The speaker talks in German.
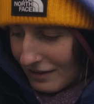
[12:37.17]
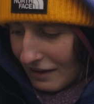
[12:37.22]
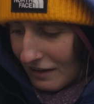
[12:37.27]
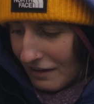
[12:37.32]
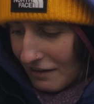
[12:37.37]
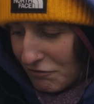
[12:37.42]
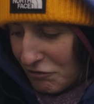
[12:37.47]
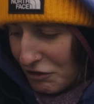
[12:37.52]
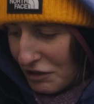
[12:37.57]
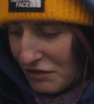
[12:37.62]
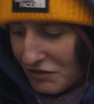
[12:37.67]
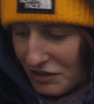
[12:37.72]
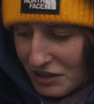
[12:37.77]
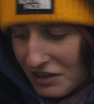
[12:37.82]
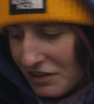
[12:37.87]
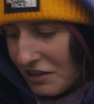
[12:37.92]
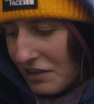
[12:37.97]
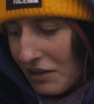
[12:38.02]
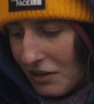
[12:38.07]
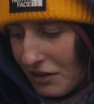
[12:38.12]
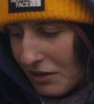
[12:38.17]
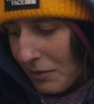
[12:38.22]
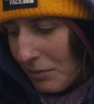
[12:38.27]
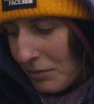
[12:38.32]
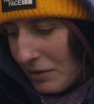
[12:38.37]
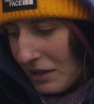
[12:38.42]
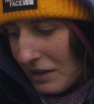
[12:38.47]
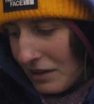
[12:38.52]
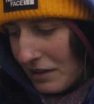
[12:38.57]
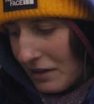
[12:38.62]
Da wissen wir nicht genau, ob
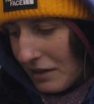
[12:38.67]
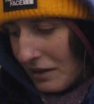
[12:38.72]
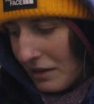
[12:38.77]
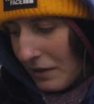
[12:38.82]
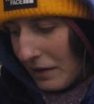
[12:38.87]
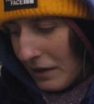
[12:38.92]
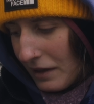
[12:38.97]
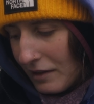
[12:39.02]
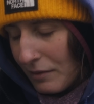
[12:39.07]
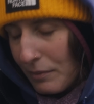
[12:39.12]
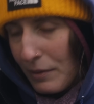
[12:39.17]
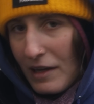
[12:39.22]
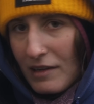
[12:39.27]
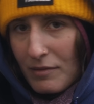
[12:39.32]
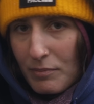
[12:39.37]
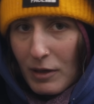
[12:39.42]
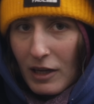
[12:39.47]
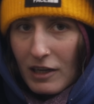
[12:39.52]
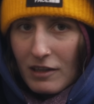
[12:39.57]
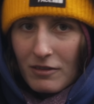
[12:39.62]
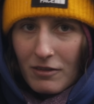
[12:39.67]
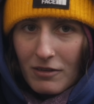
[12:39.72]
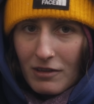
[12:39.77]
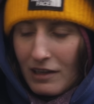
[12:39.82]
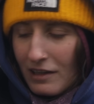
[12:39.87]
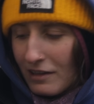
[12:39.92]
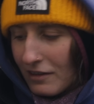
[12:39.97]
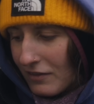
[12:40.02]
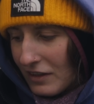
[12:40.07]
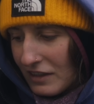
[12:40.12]
da die XPS-Platten
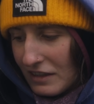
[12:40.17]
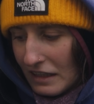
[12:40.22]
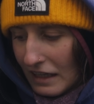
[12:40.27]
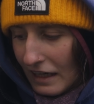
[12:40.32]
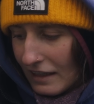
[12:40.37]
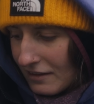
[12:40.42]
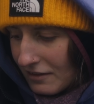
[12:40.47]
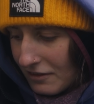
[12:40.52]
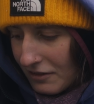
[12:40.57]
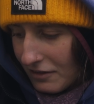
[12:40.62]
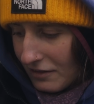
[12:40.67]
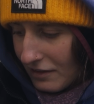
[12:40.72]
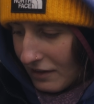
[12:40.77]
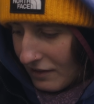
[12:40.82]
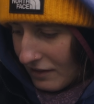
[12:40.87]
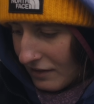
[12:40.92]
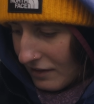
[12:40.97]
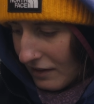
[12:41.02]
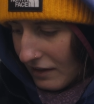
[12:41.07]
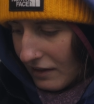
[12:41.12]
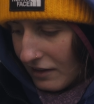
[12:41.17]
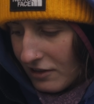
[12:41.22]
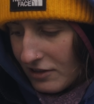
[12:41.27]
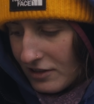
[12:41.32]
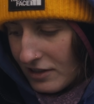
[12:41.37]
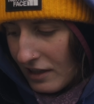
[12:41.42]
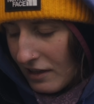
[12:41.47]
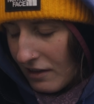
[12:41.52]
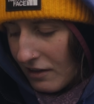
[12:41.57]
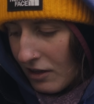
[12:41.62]
oder irgendwelche Latten drunter sind an der
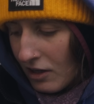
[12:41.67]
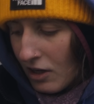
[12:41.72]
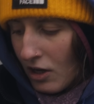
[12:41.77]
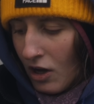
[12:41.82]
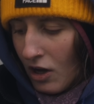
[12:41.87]
Stelle.